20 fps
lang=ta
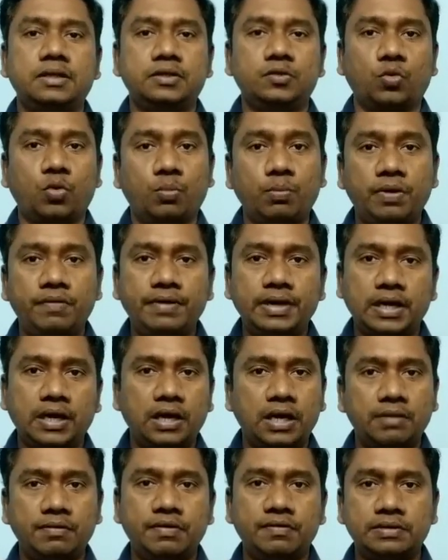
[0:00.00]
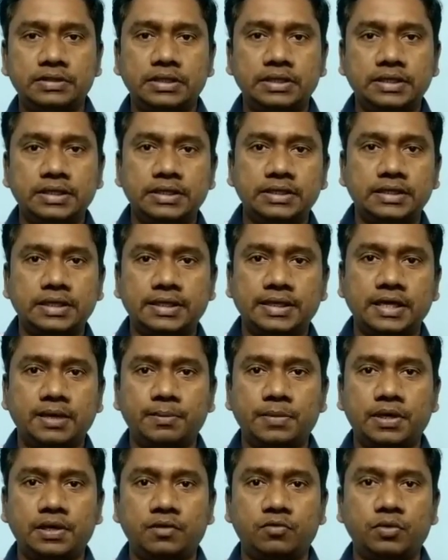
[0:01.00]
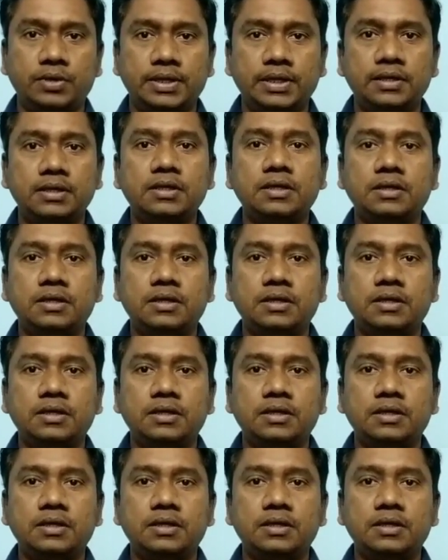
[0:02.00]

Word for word: இது ரொம்பவே நல்லாவே வந்திருக்கு இந்த கேமராவுடைய